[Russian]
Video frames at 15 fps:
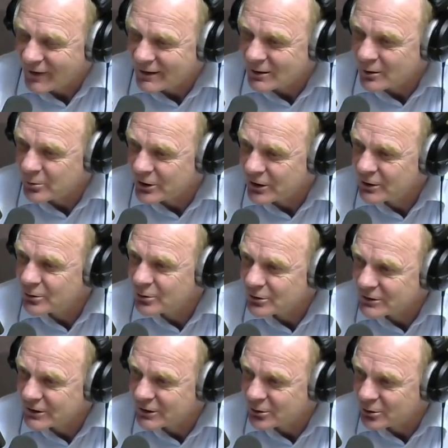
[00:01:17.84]
для меня
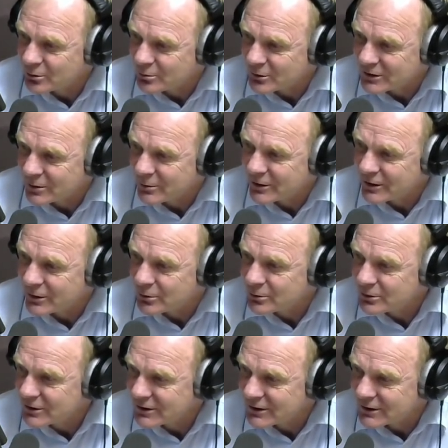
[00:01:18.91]
город Артем – это моя
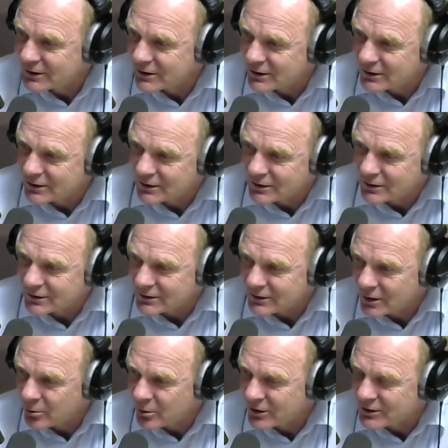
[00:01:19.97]
родина, где э,
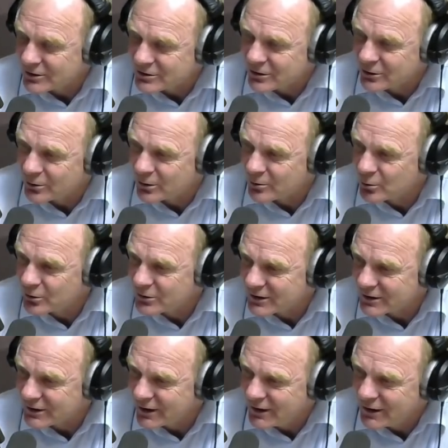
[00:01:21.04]
я продолжаю
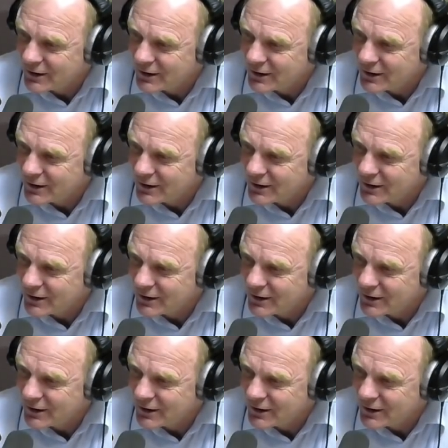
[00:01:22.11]
работать.